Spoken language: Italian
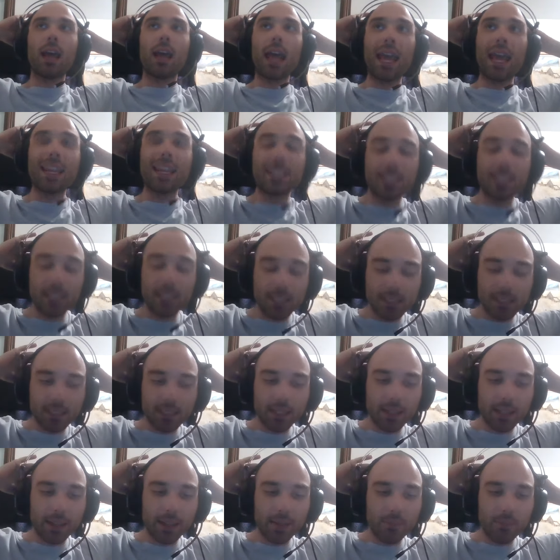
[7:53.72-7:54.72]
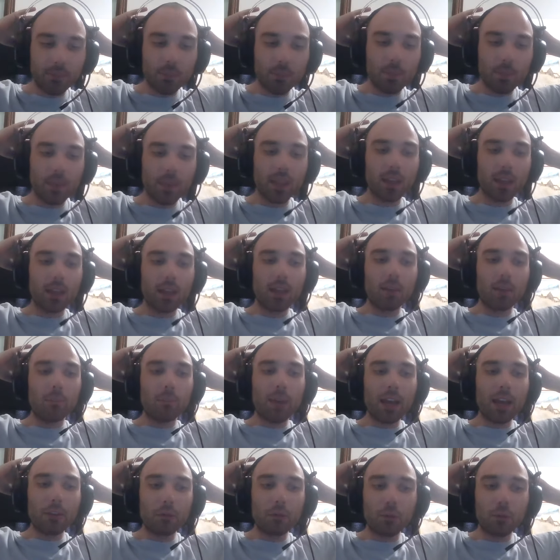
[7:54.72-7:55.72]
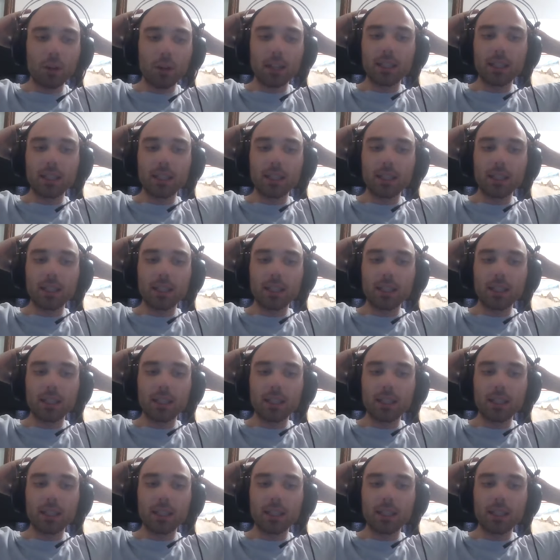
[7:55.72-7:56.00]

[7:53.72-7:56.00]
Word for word: esiste, ma è fuori